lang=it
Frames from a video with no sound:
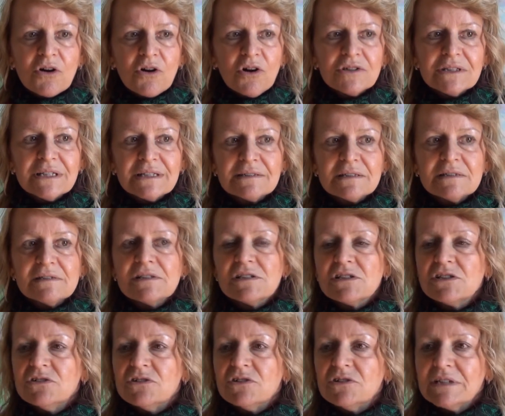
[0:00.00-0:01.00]
con
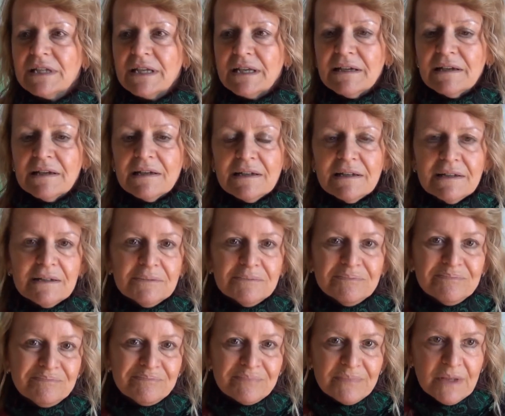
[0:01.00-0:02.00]
attenzione
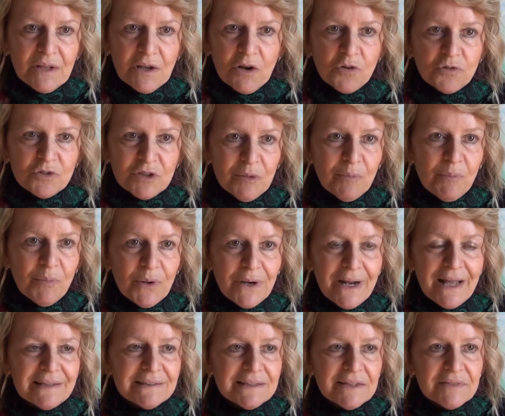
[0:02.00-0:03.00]
ehm,
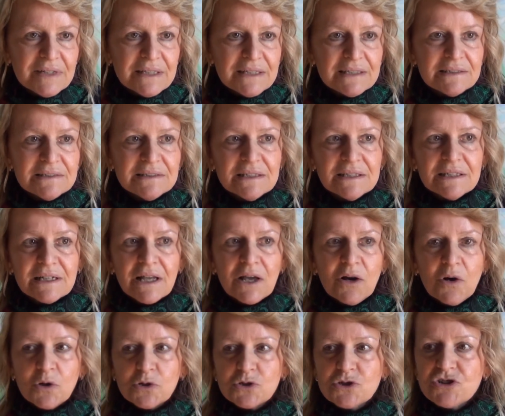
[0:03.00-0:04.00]
contemporanea, vale a
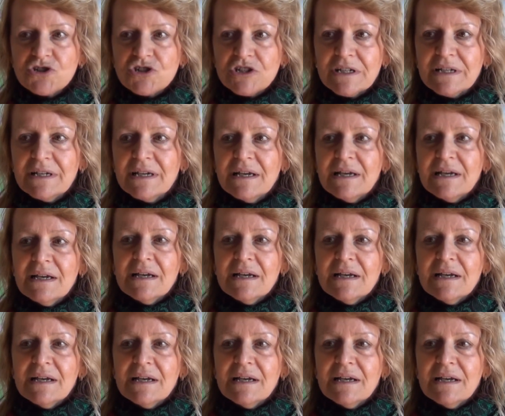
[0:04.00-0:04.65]
dire oggi